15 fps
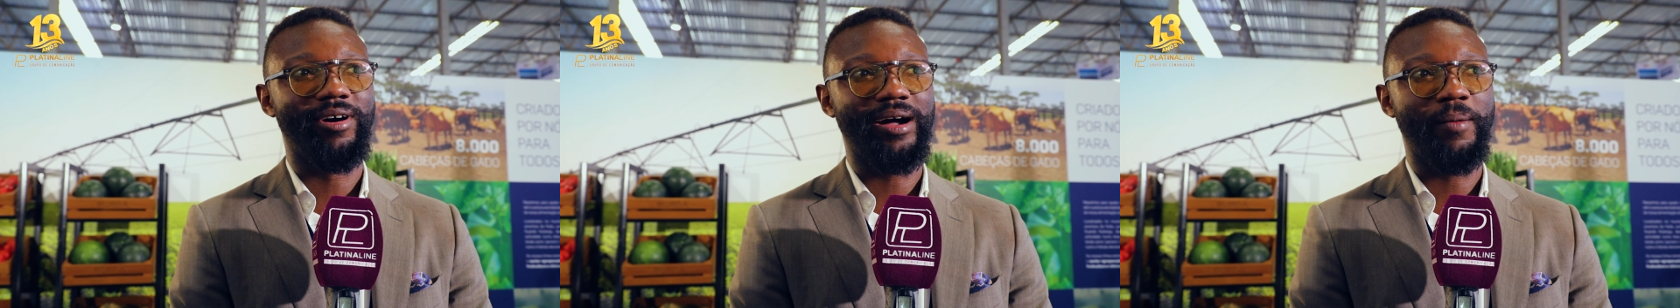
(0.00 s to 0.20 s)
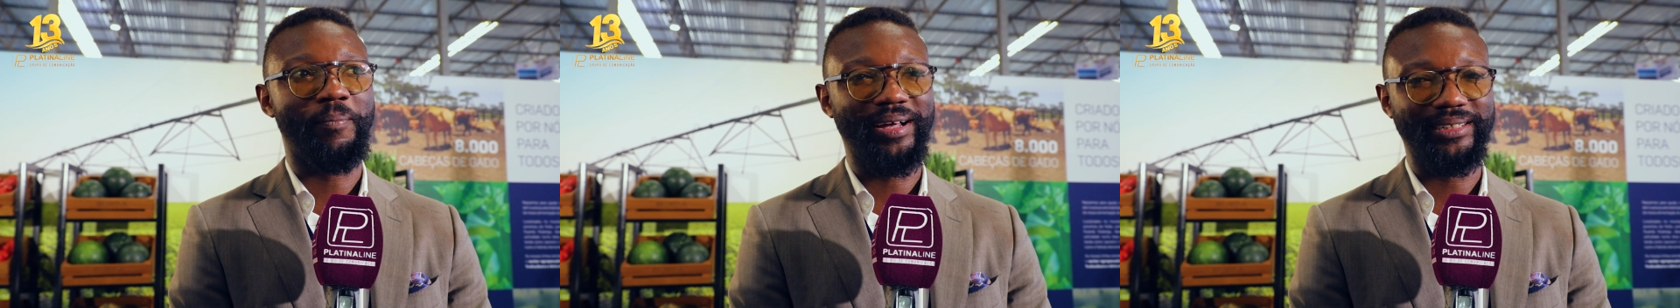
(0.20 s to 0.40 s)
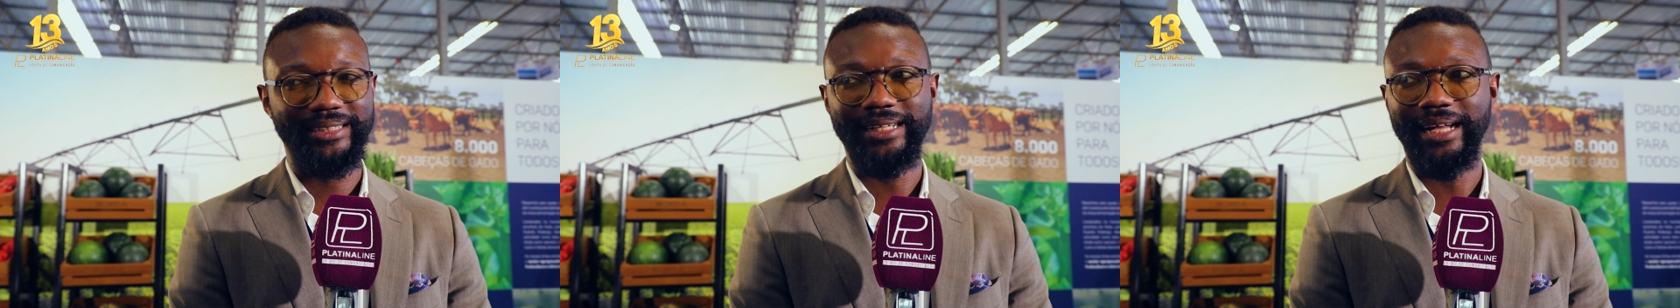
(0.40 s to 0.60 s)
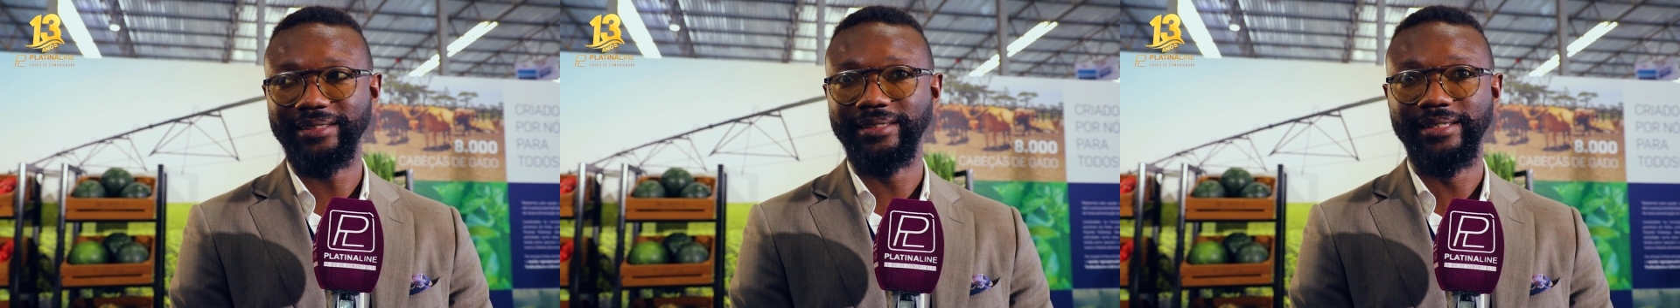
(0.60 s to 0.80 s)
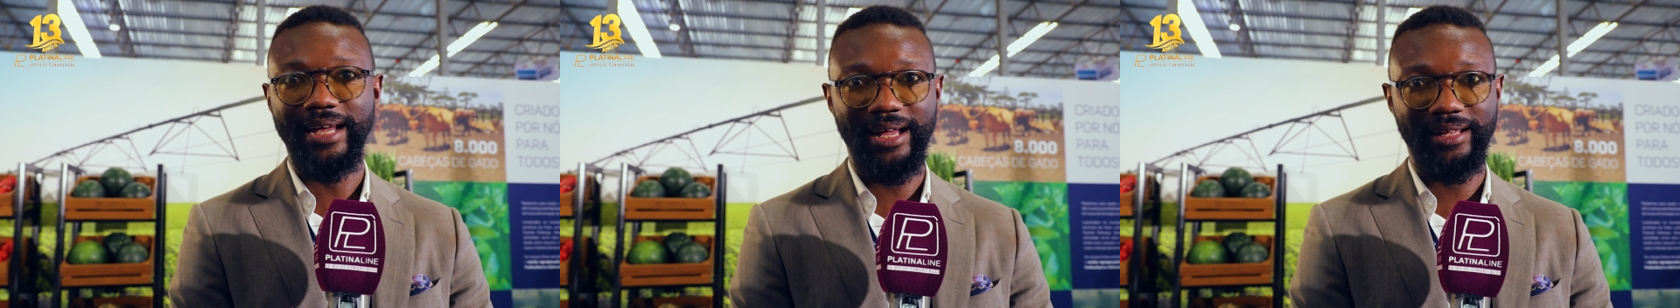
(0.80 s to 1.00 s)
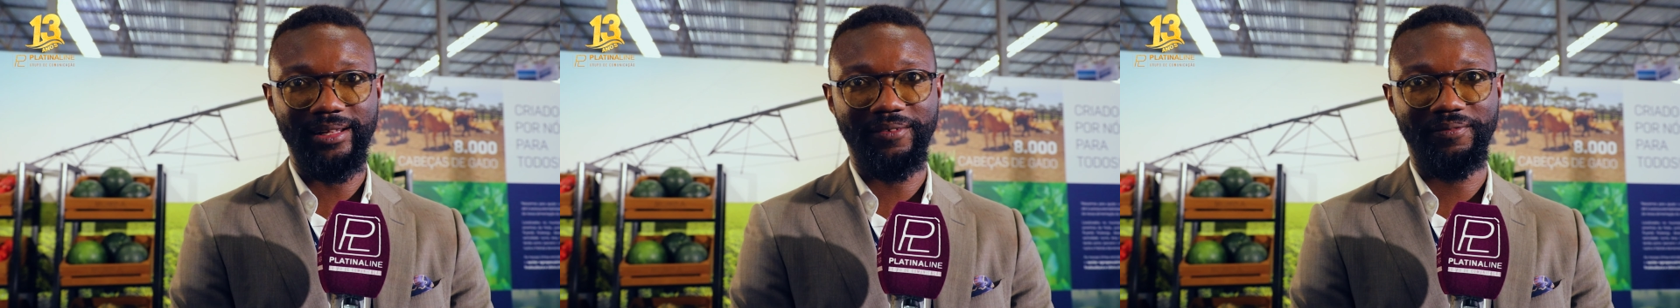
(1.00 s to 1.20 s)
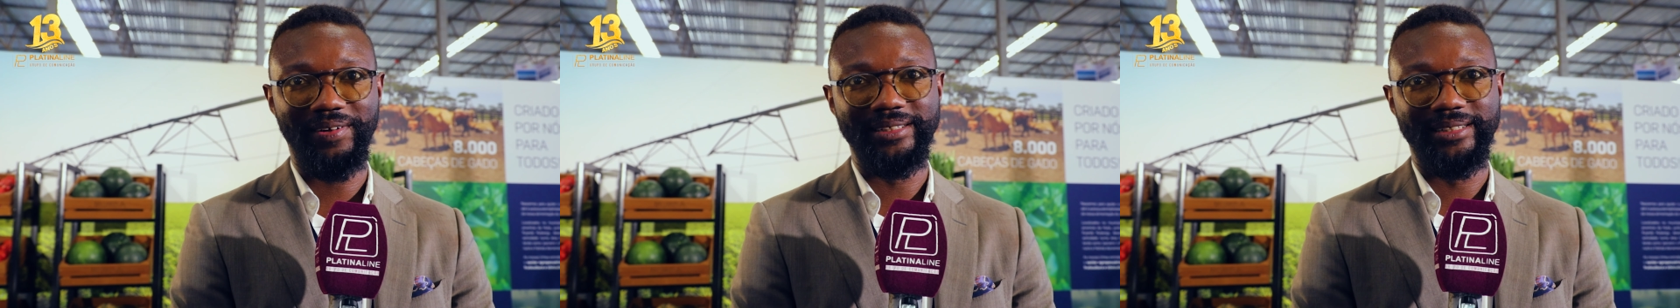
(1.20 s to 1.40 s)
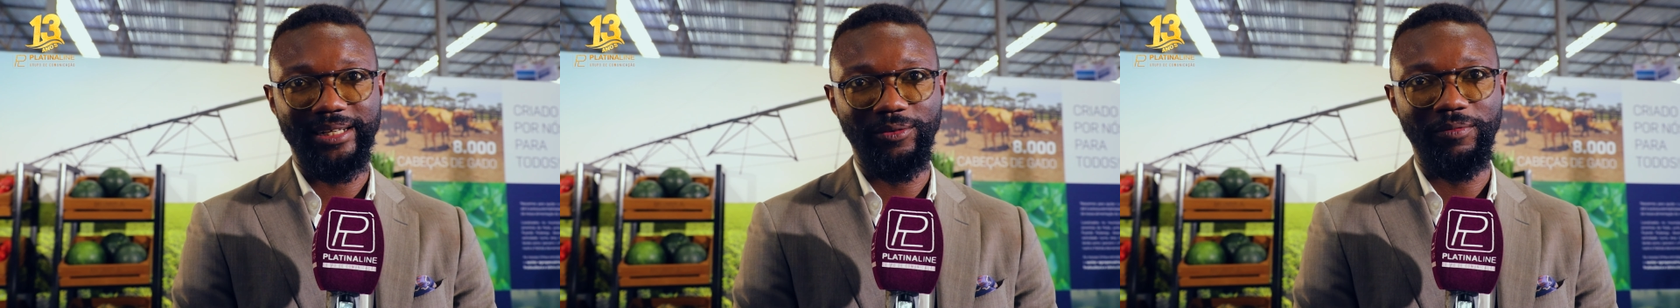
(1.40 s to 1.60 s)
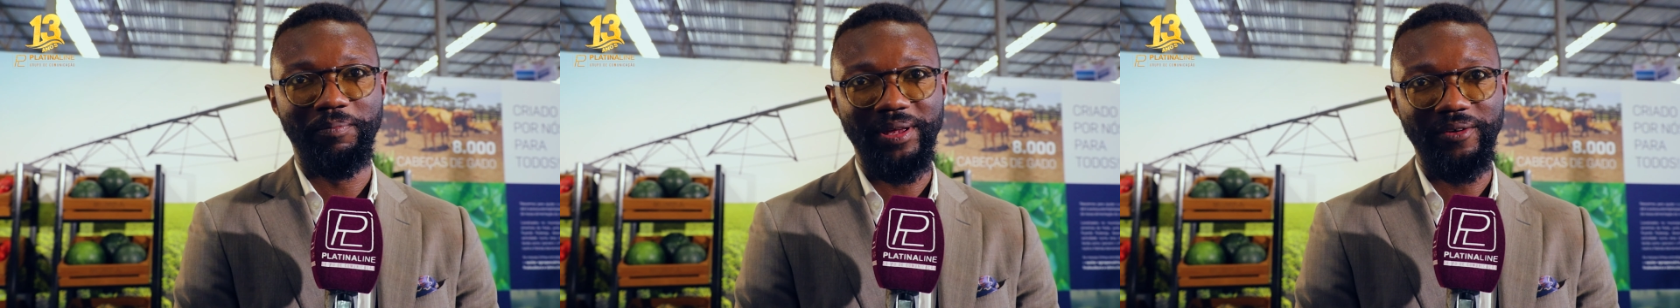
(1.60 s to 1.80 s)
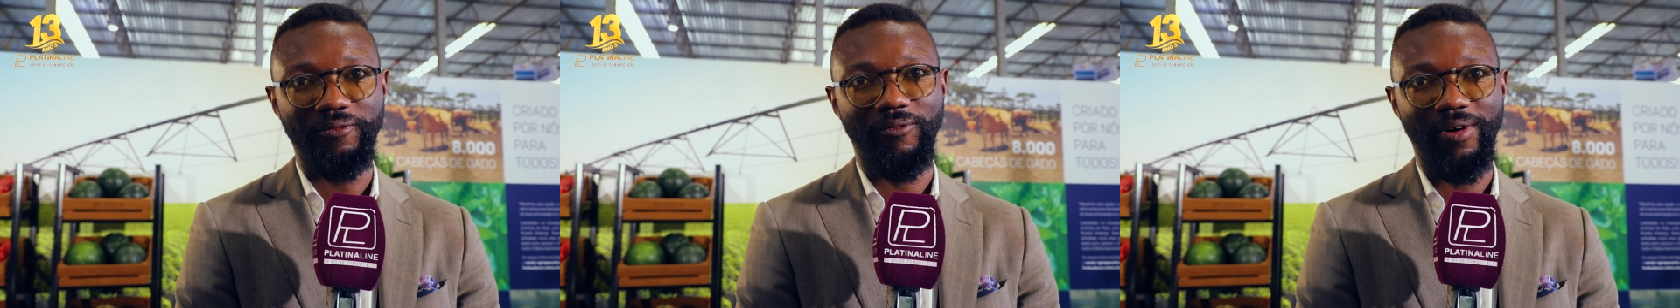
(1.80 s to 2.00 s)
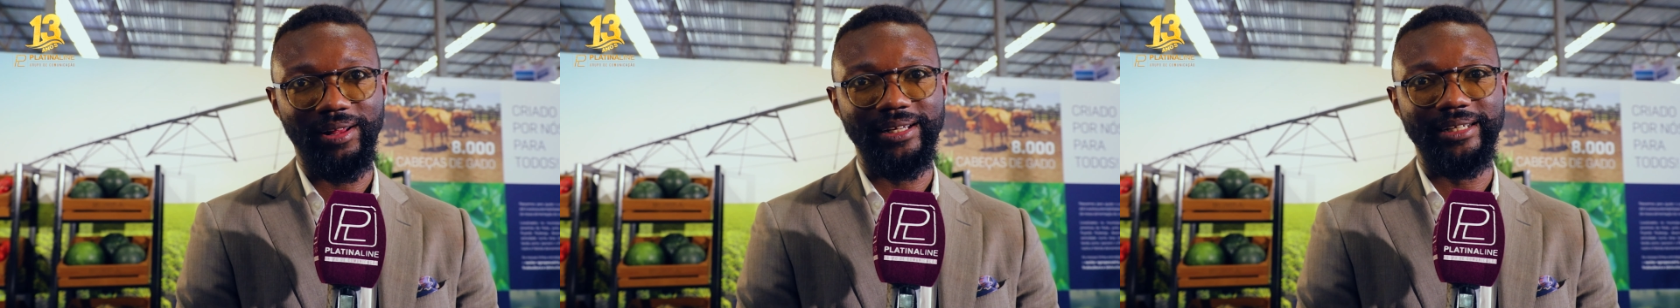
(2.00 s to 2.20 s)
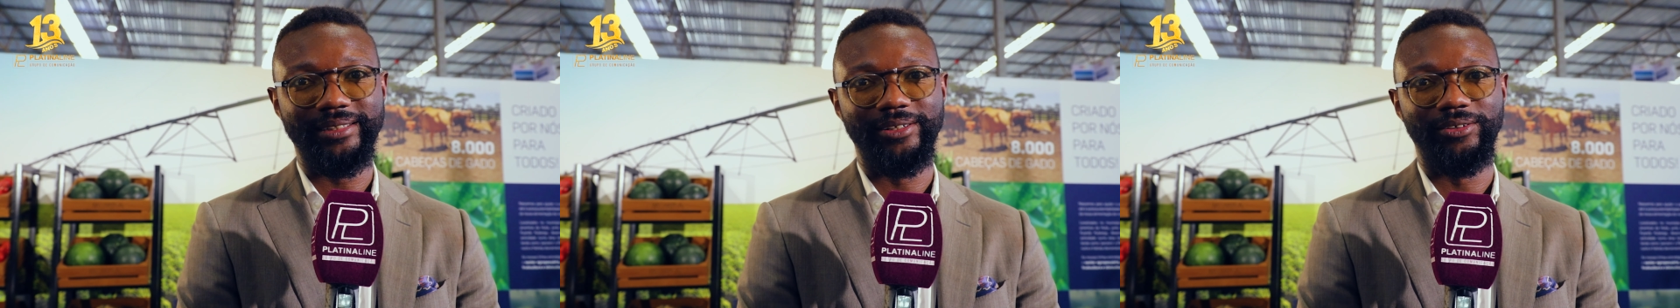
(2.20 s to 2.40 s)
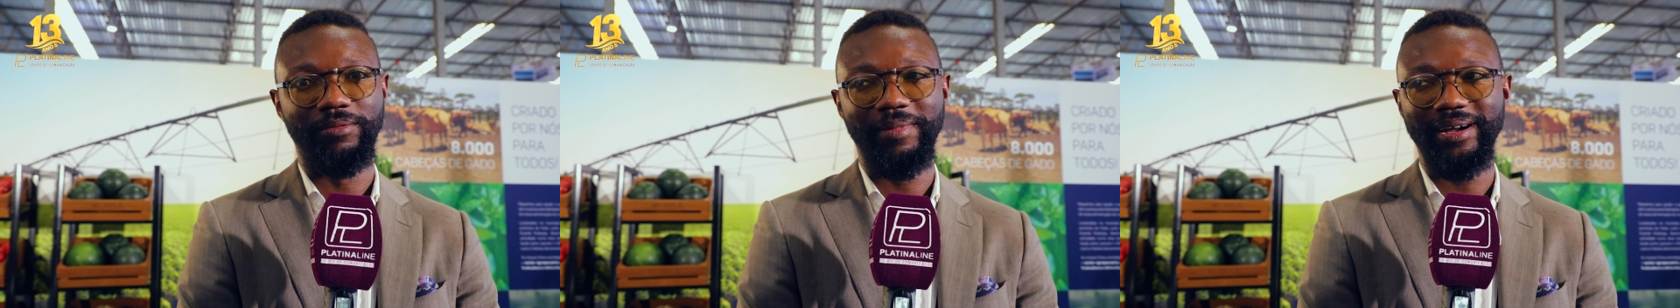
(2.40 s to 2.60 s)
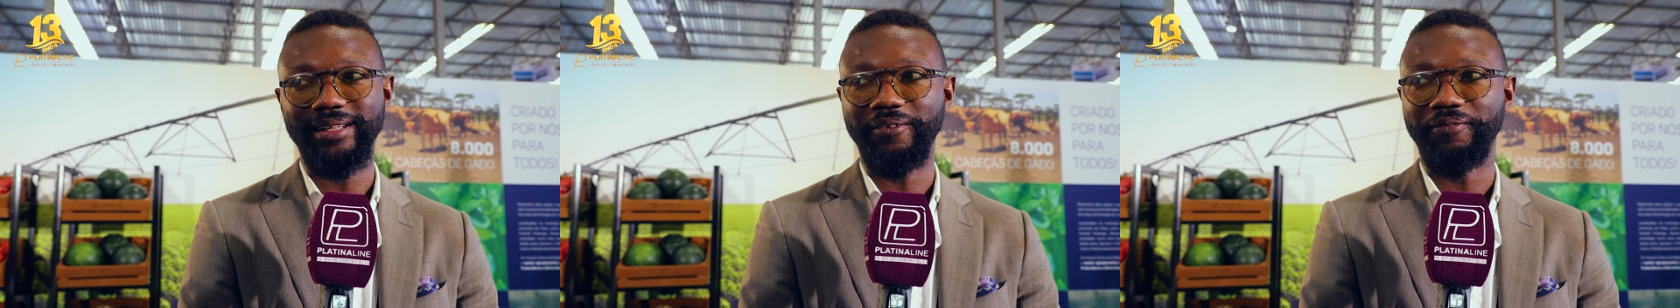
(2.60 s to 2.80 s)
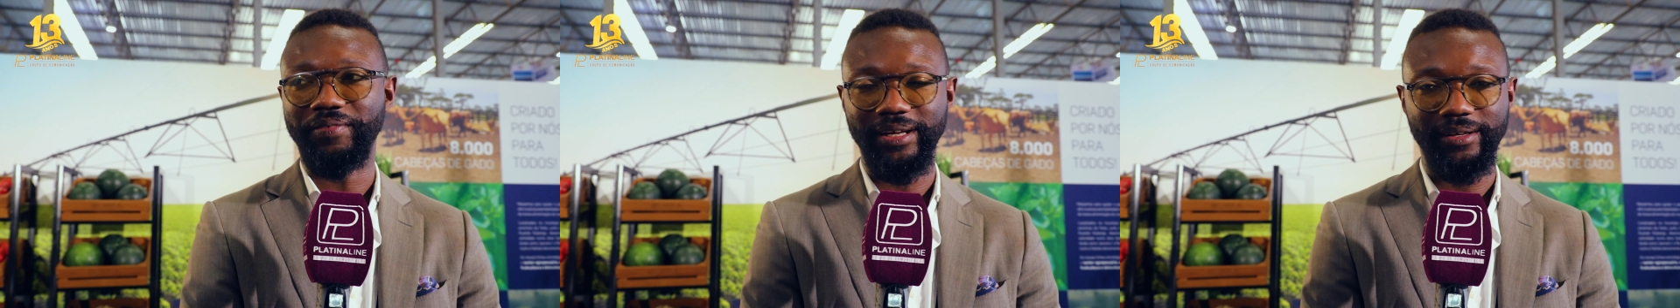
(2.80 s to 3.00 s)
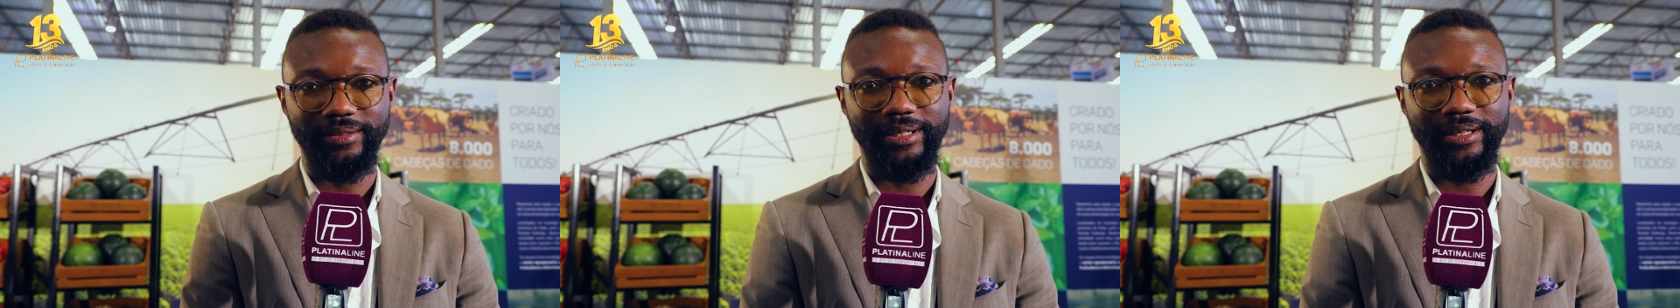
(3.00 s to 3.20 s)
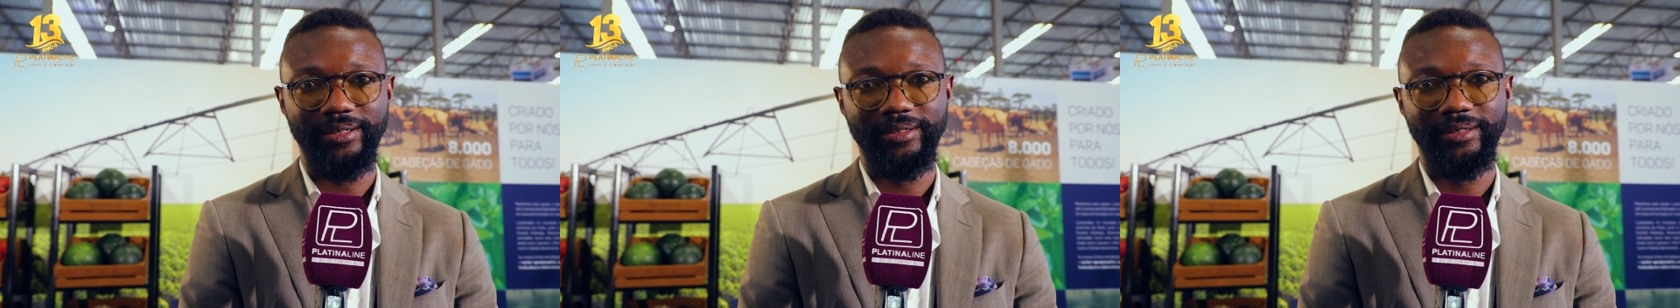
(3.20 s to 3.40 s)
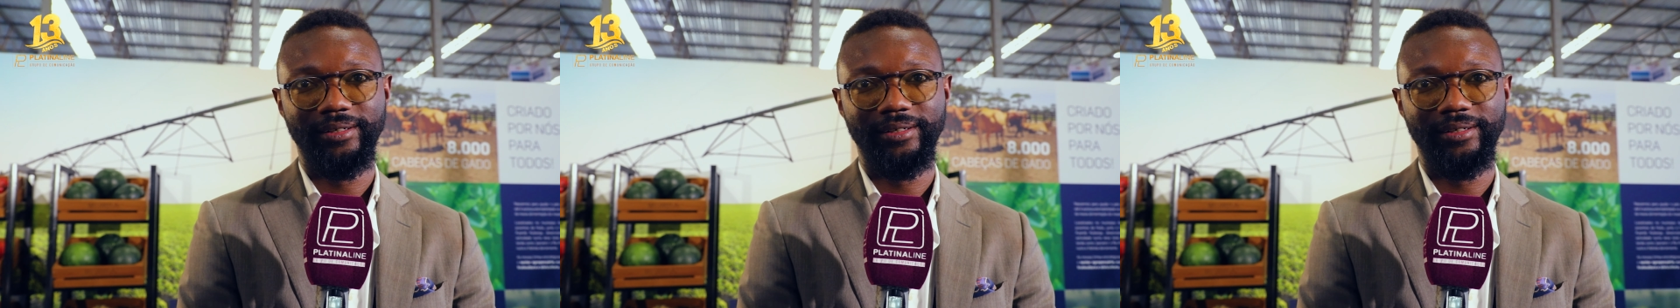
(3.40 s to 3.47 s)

a capacidade dela fazer um Beef Wellington no meio da fielda,